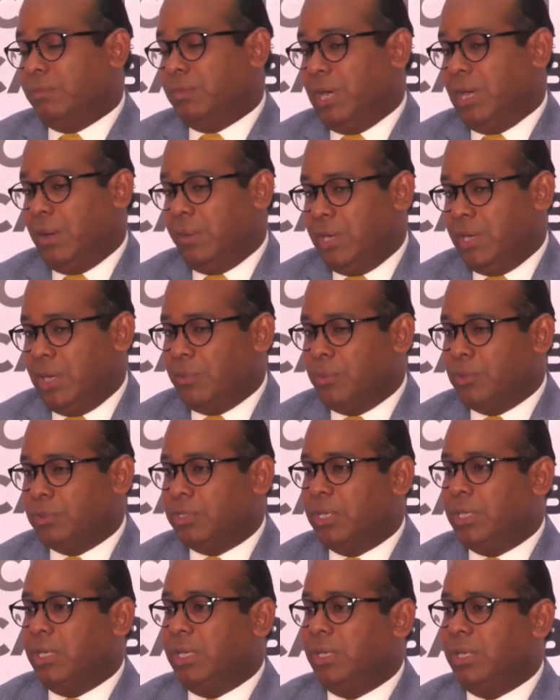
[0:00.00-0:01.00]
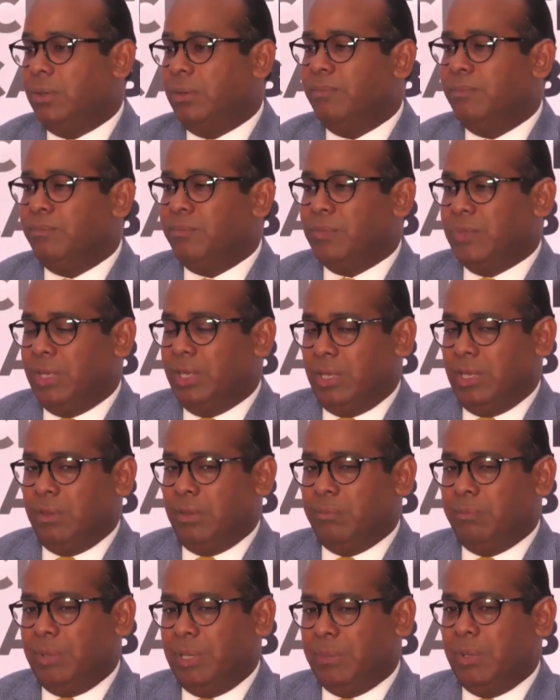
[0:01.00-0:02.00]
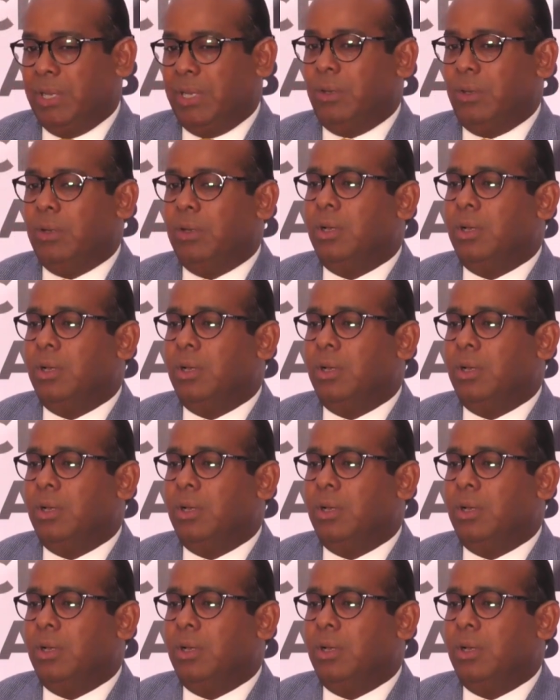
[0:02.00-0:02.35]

Habíamos tenido en primero